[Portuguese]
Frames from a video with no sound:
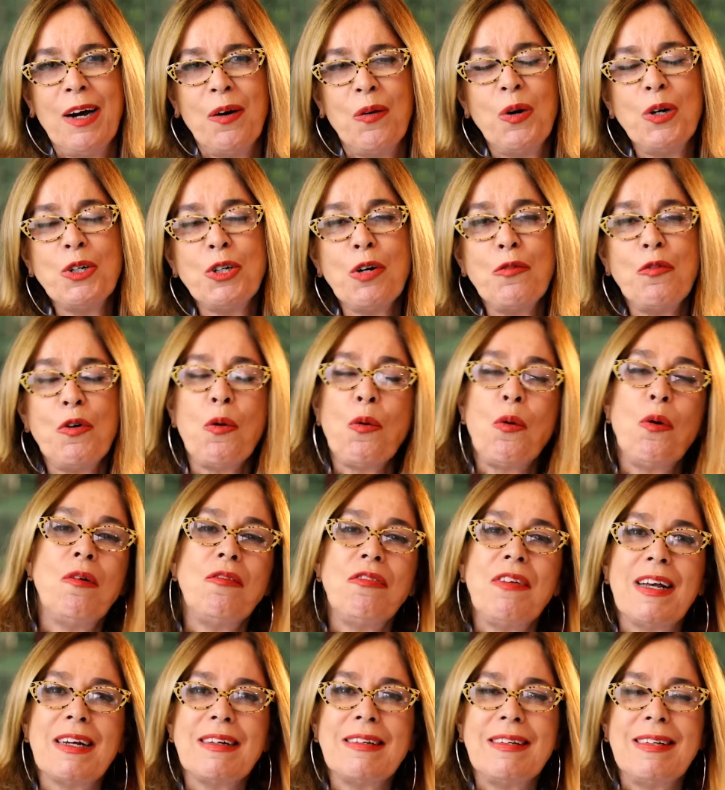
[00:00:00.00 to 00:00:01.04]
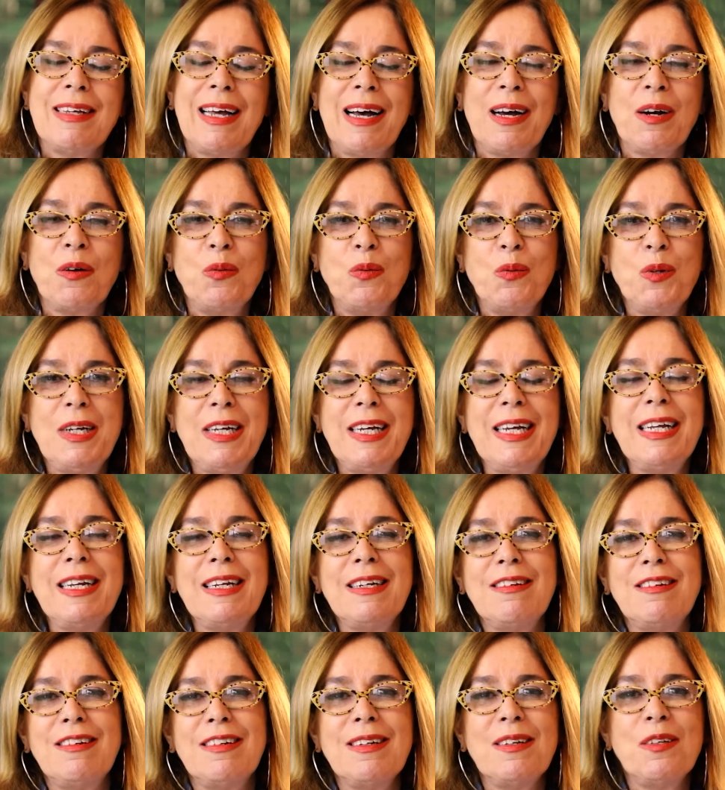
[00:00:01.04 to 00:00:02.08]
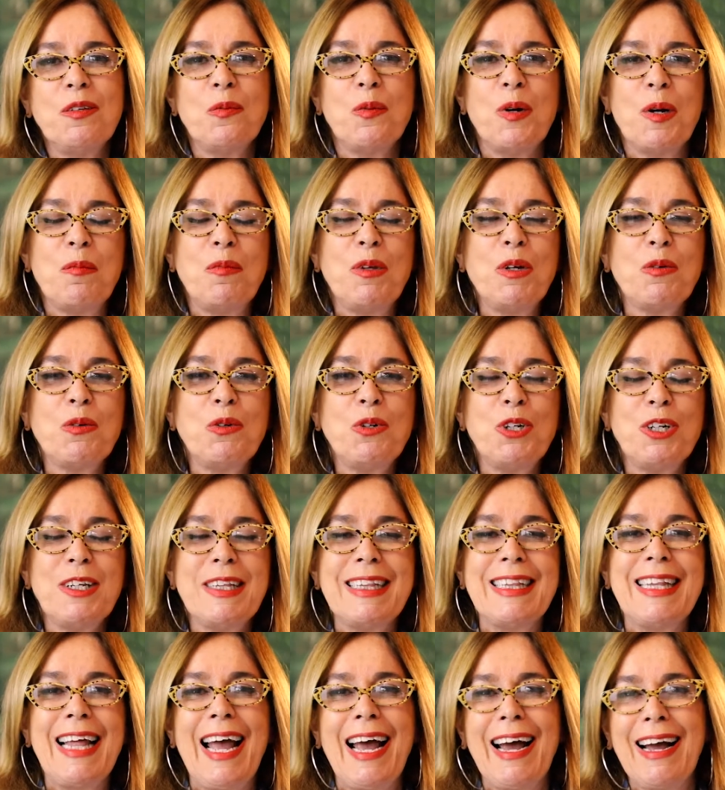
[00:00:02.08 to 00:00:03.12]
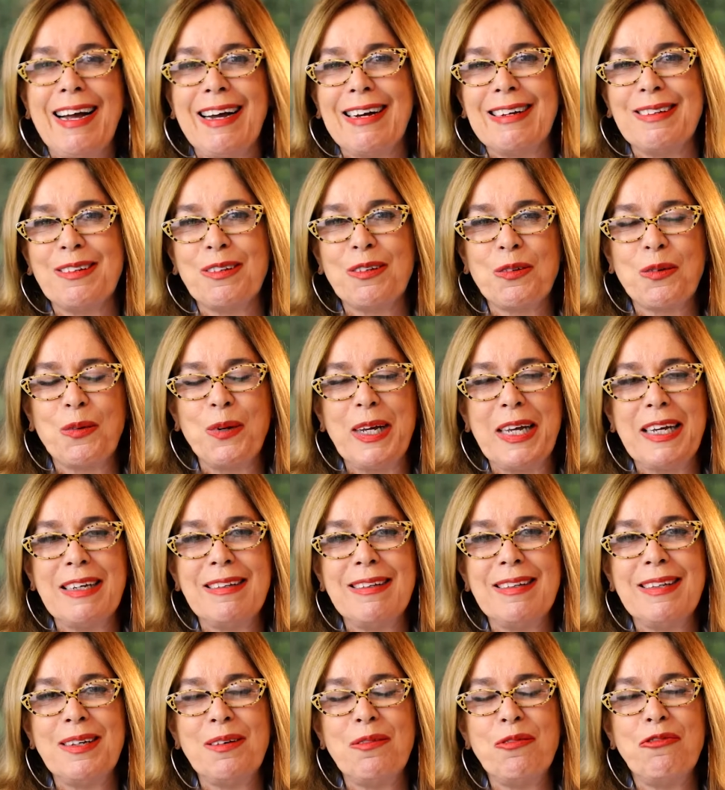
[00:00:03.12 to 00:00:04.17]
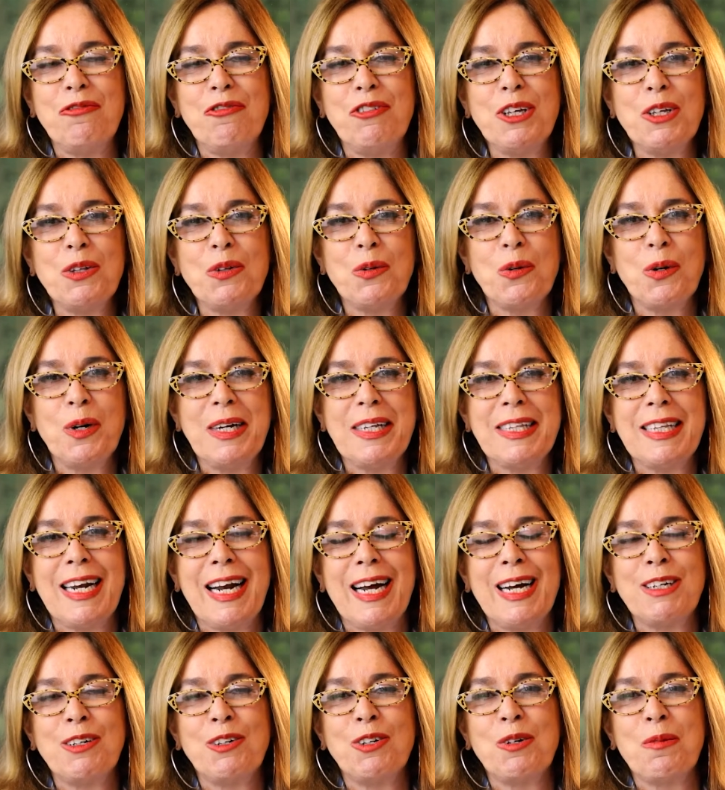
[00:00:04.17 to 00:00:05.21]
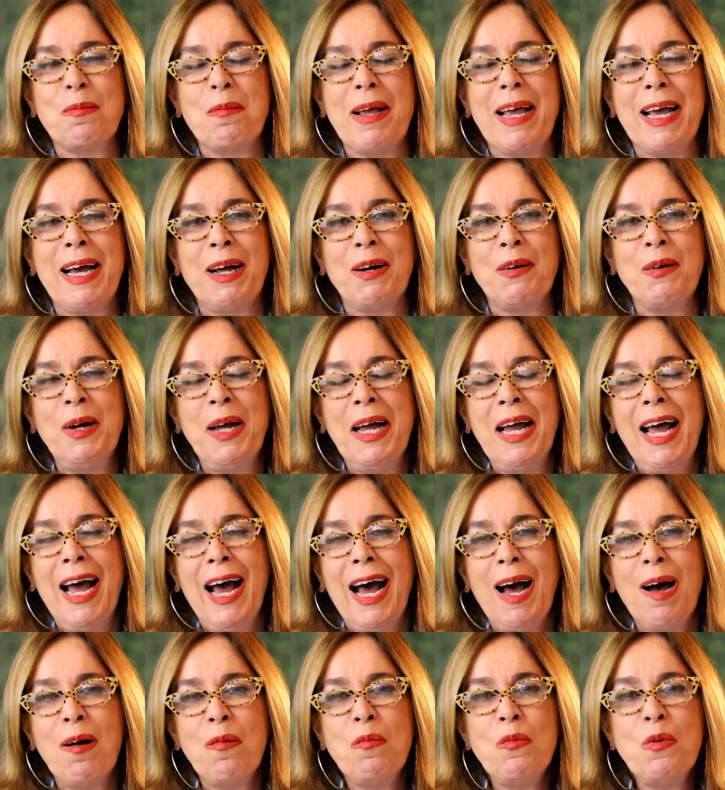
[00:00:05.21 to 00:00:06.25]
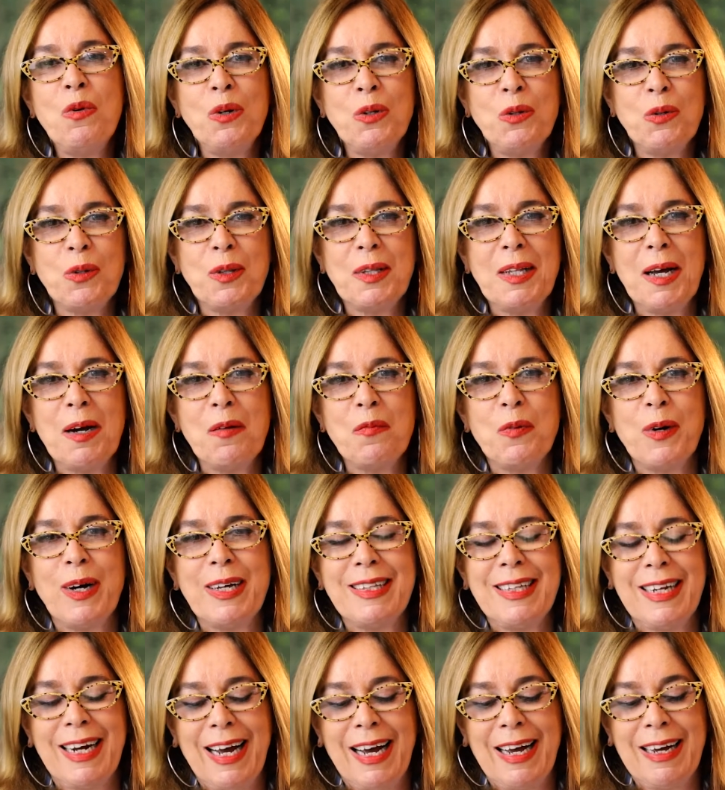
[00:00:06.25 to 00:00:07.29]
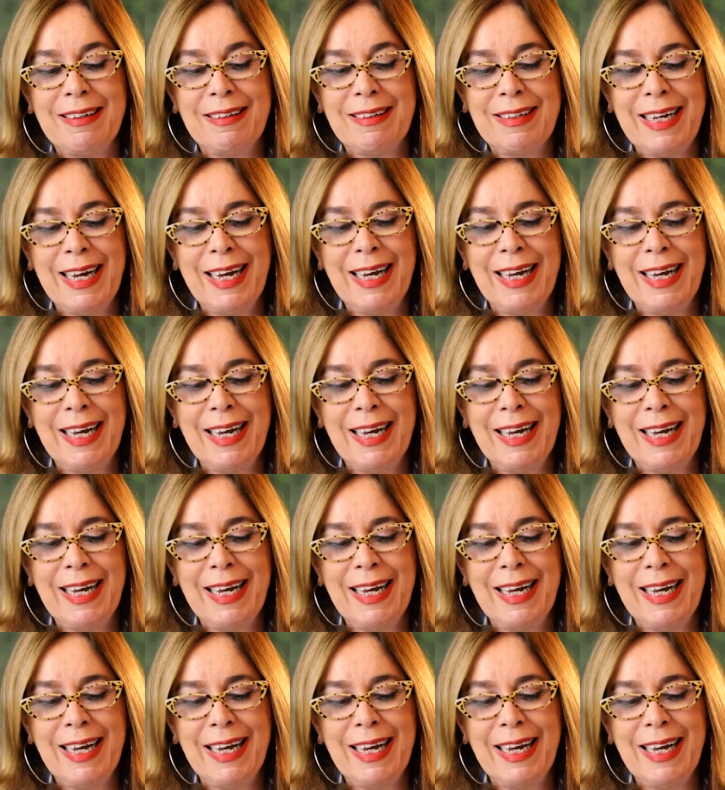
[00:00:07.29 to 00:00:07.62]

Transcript: Hoje eu vou conversar com um queridíssimo amigo de décadas. Conheci Vitor Andrade de Mello há muito tempo atrás.